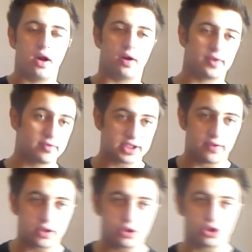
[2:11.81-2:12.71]
en fait, il faut
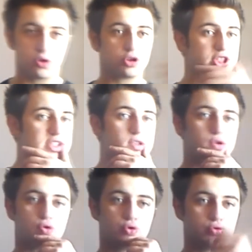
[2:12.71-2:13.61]
savoir que je l'enregistre
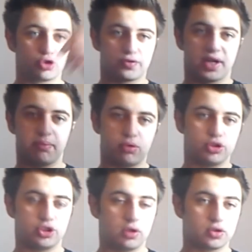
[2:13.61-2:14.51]
sous, donc je fais un
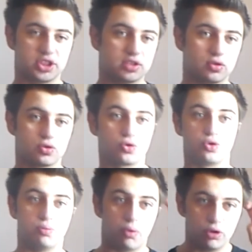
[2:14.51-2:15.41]
je l'enregistre en tant
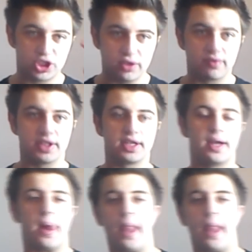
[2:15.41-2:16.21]
que projet en fait.